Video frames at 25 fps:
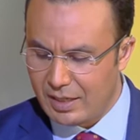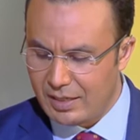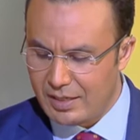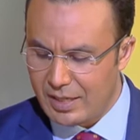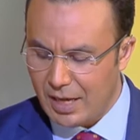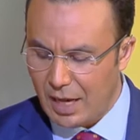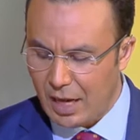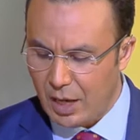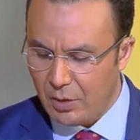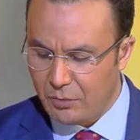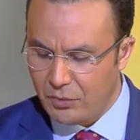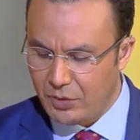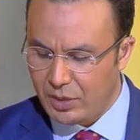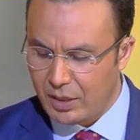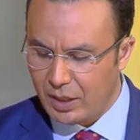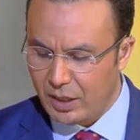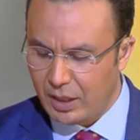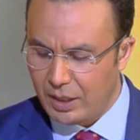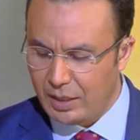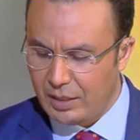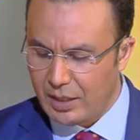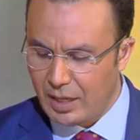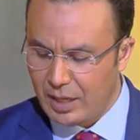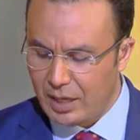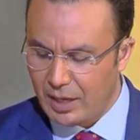تعافي
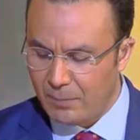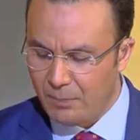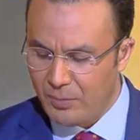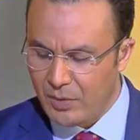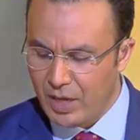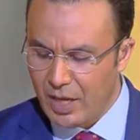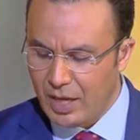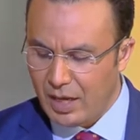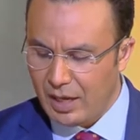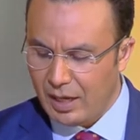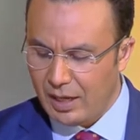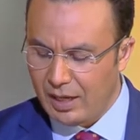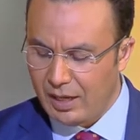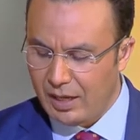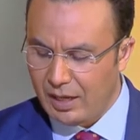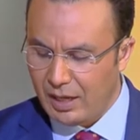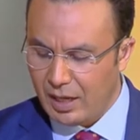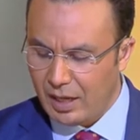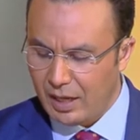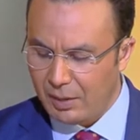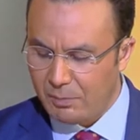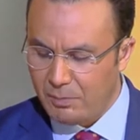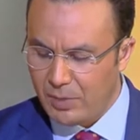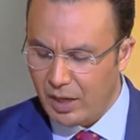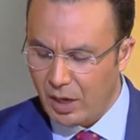خلال
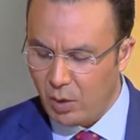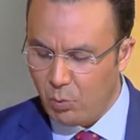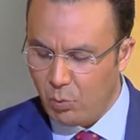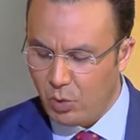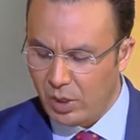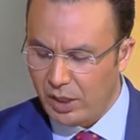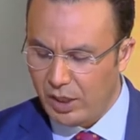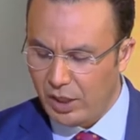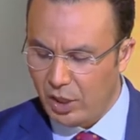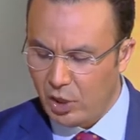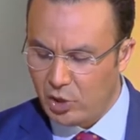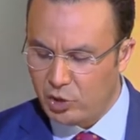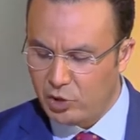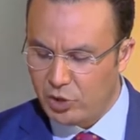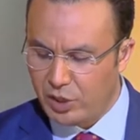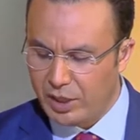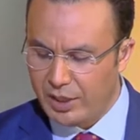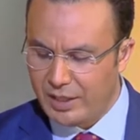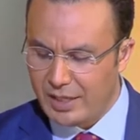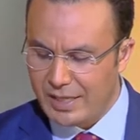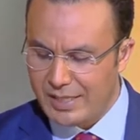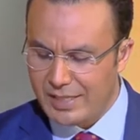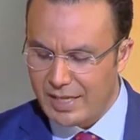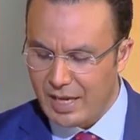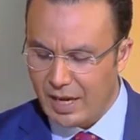الأربع
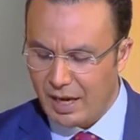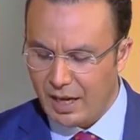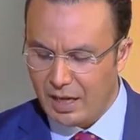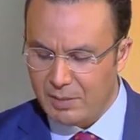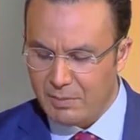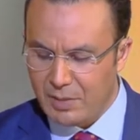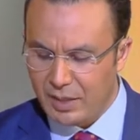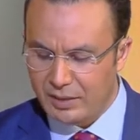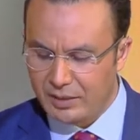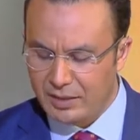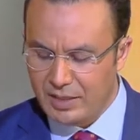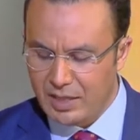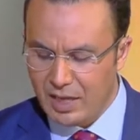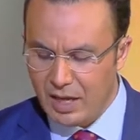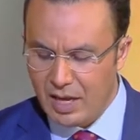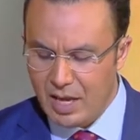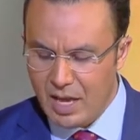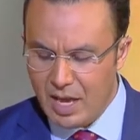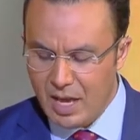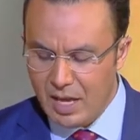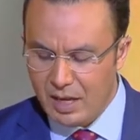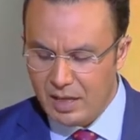والعشرين ساعة الماضية